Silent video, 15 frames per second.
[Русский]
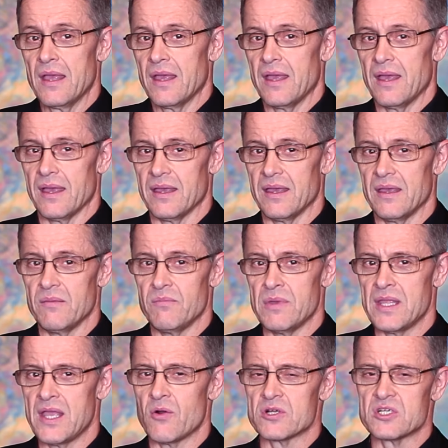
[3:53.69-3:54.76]

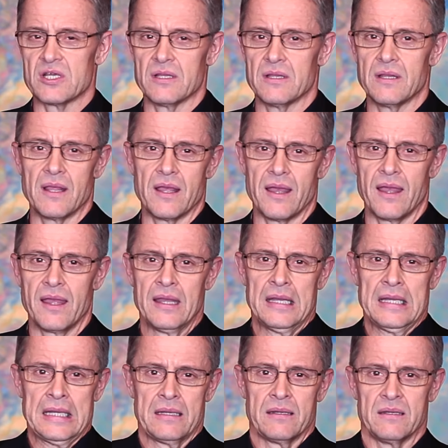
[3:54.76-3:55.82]
мне очень
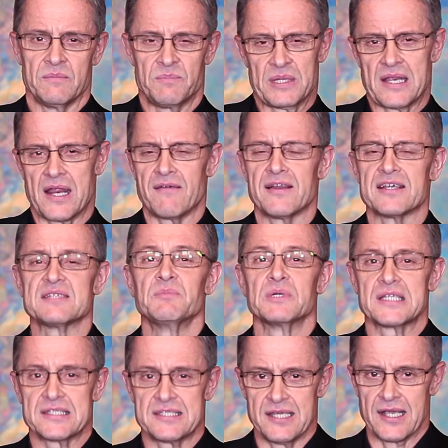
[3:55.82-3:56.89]
понравились
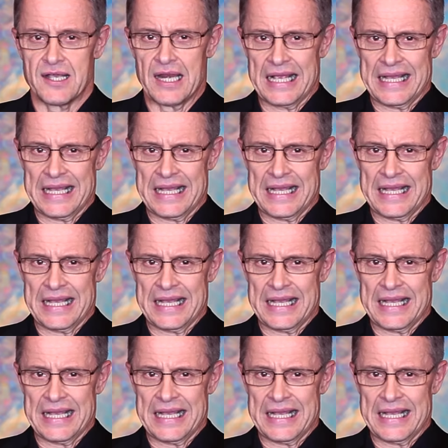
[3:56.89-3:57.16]
мотоциклы,